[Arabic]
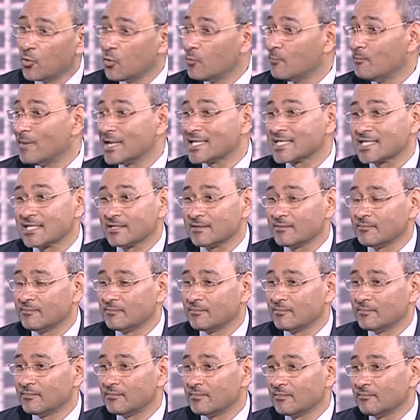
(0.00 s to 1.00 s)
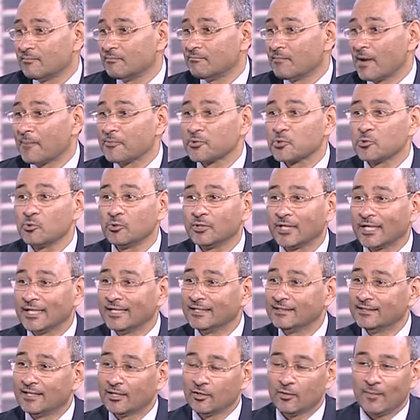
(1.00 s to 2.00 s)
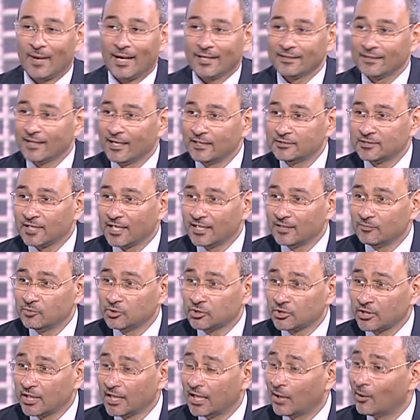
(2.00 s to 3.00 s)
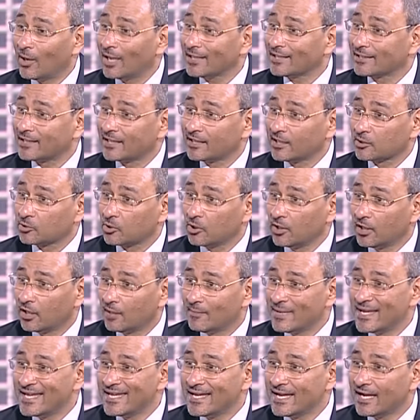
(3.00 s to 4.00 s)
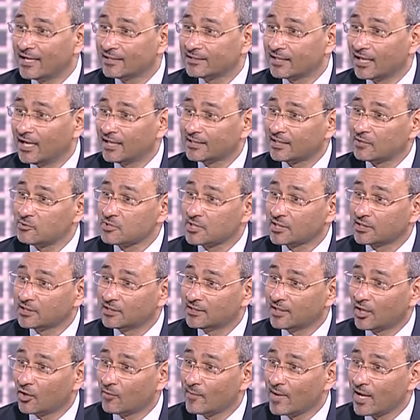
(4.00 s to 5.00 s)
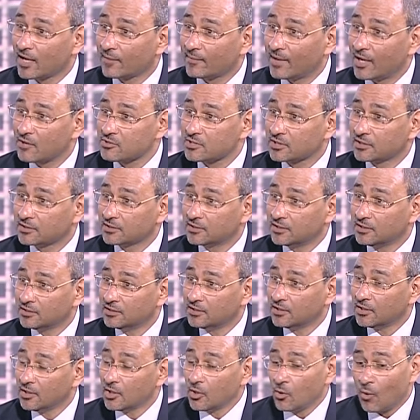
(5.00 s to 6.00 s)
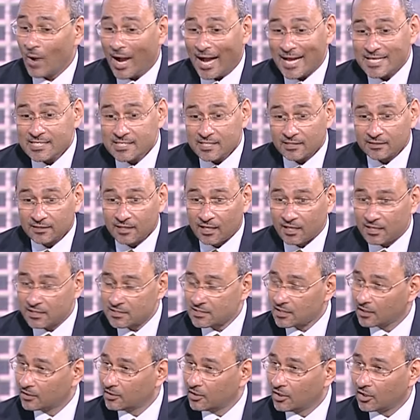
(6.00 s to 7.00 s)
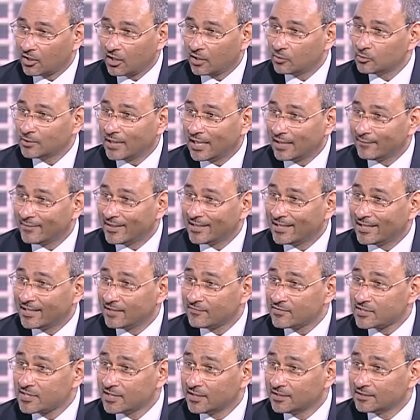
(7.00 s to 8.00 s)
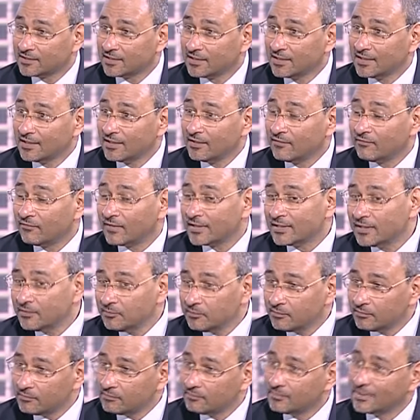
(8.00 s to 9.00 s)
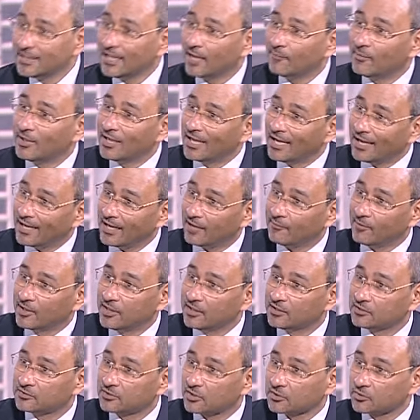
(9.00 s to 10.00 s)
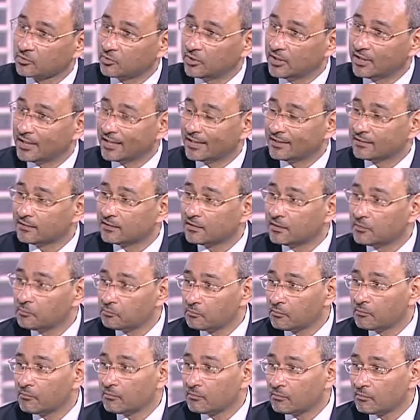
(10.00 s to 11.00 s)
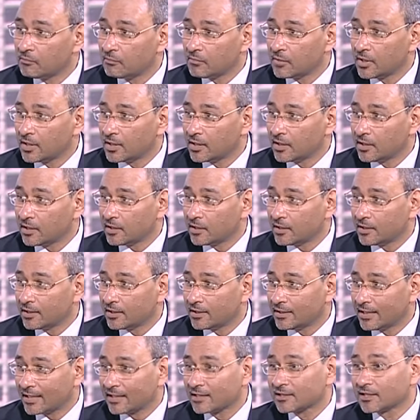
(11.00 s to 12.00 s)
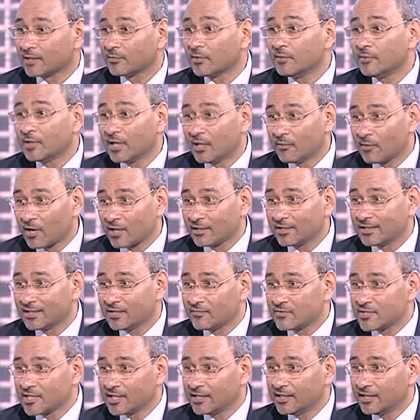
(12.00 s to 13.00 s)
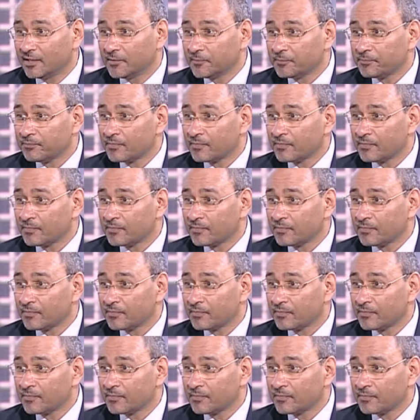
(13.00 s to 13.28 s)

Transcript: بس مبسوطه جدا وما عندهاش اي مشكله واحده تانية طولها 163 او 164 وحاسه انها قصيره وتعبانه نفسيا فدي بنعمل لها عمليه تطويل لان آه، يعني طبيب الامراض النفسيه